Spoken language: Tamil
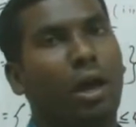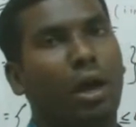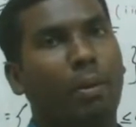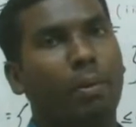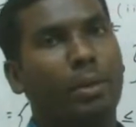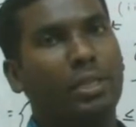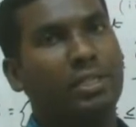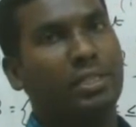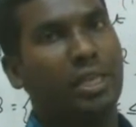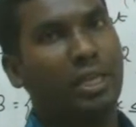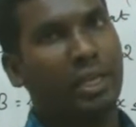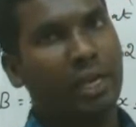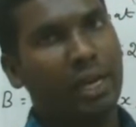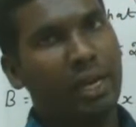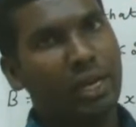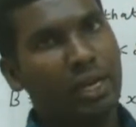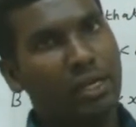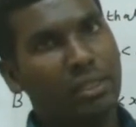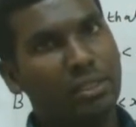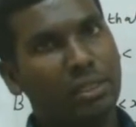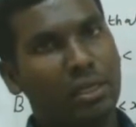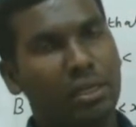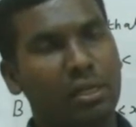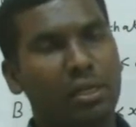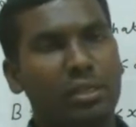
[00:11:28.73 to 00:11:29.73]
அப்படி
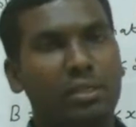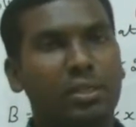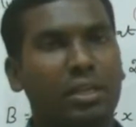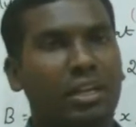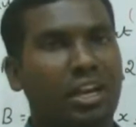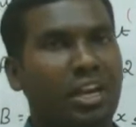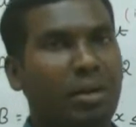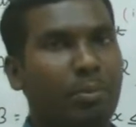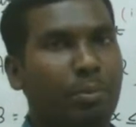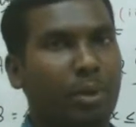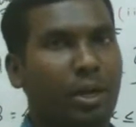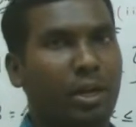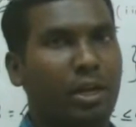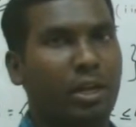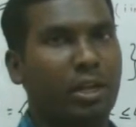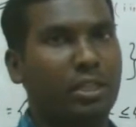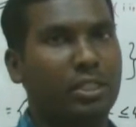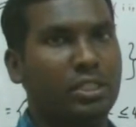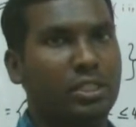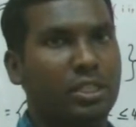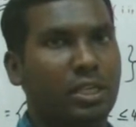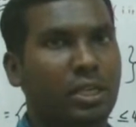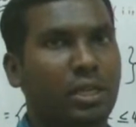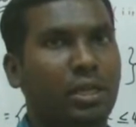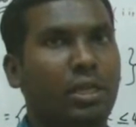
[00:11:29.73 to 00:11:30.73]
செகண்ட் செட்லேருந்து ரைட்
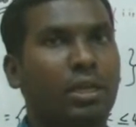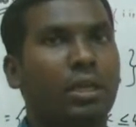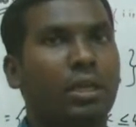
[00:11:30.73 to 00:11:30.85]
பண்ணுறச்சு